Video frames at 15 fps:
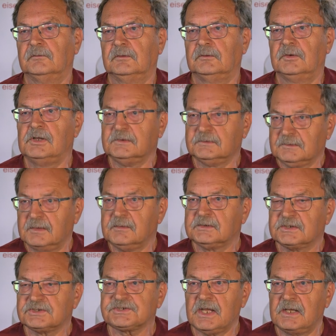
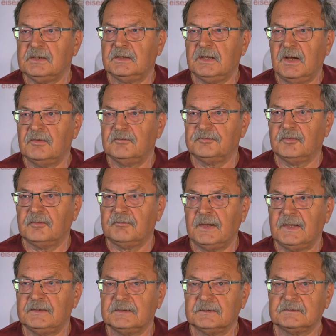Rolldrehgestelle
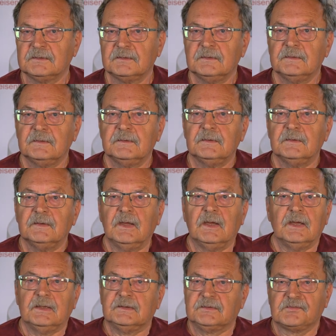aufarbeitet.
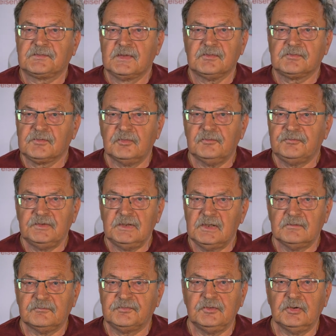Das sind so
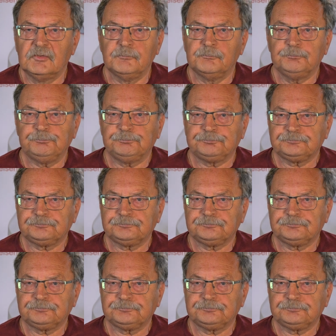viele Firmen,